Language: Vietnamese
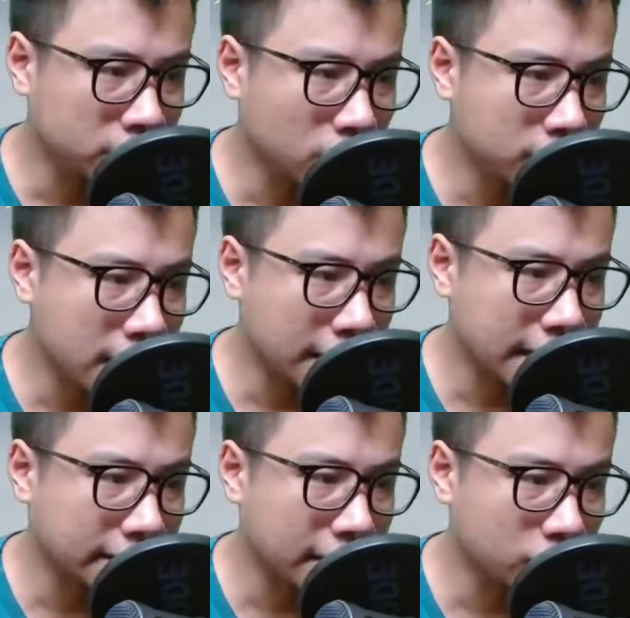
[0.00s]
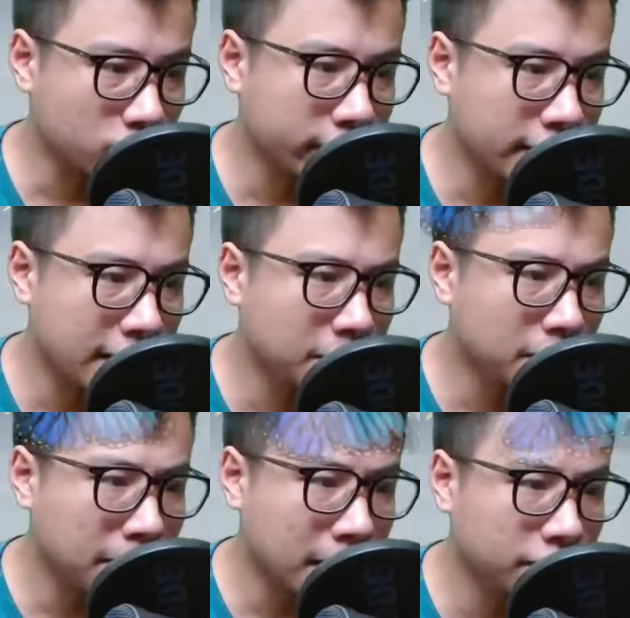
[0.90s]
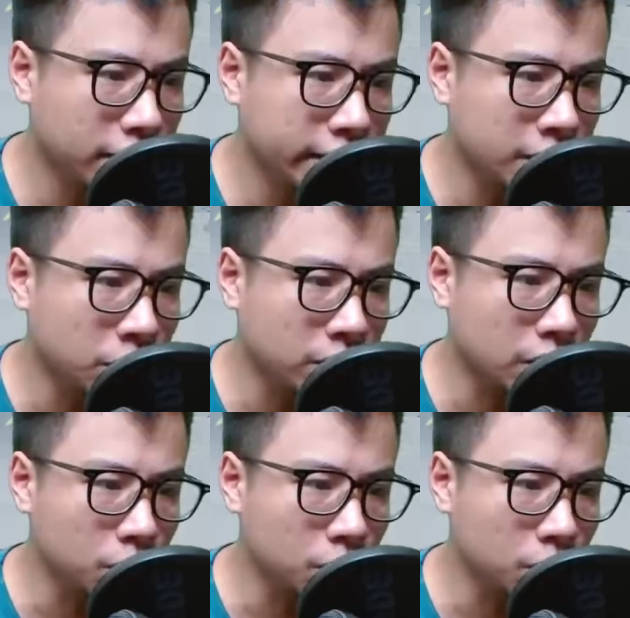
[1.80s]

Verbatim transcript: Rõ ràng là Tào Doanh đã bất mãn với kiểu